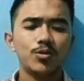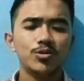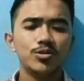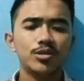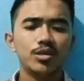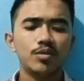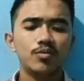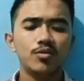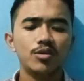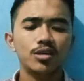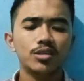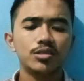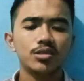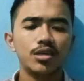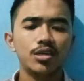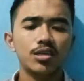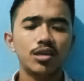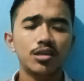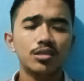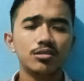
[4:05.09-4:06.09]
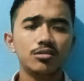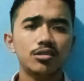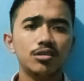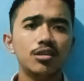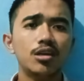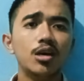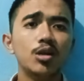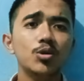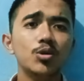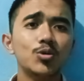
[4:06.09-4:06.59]
manusia biasa yang
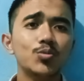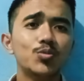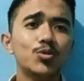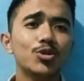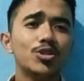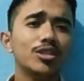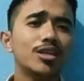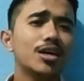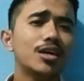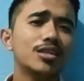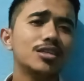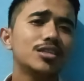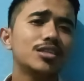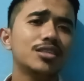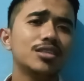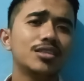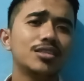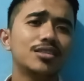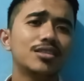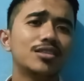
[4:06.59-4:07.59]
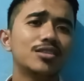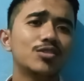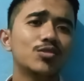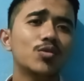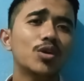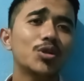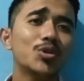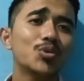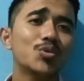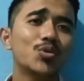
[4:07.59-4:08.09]
tidak luput dari
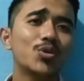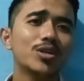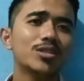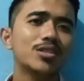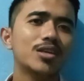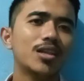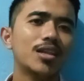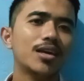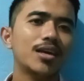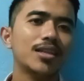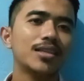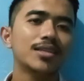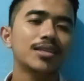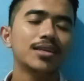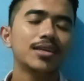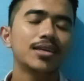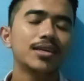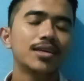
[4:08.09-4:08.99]
suatu kesalahan.